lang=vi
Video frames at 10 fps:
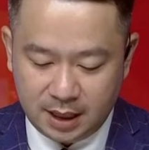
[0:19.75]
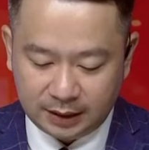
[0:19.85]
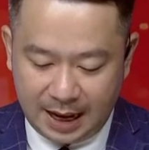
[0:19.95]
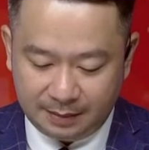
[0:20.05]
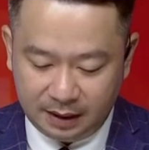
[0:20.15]

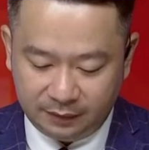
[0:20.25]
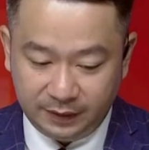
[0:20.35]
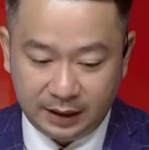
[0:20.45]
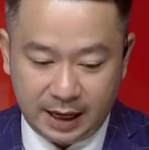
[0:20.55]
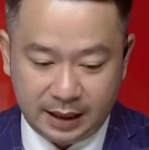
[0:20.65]
tại bệnh
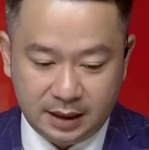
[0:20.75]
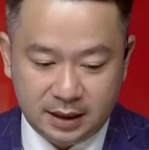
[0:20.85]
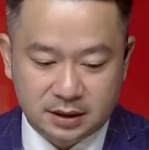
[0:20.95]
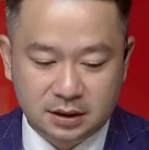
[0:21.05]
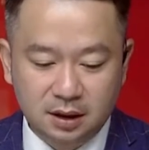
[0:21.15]
viện này
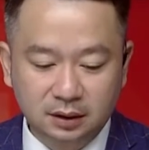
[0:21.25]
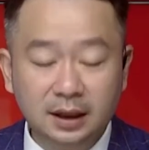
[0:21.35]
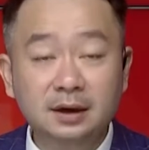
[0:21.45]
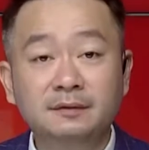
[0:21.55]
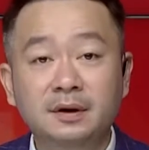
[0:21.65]
dương
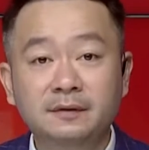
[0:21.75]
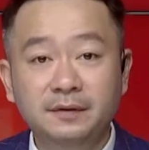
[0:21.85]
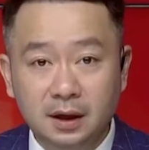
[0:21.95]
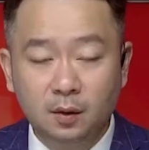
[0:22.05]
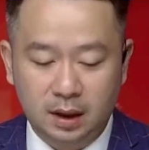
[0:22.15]
tính với
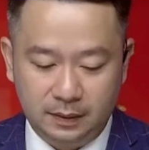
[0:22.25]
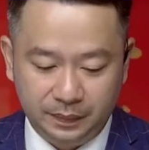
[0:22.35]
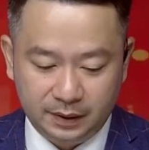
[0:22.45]
vi khuẩn,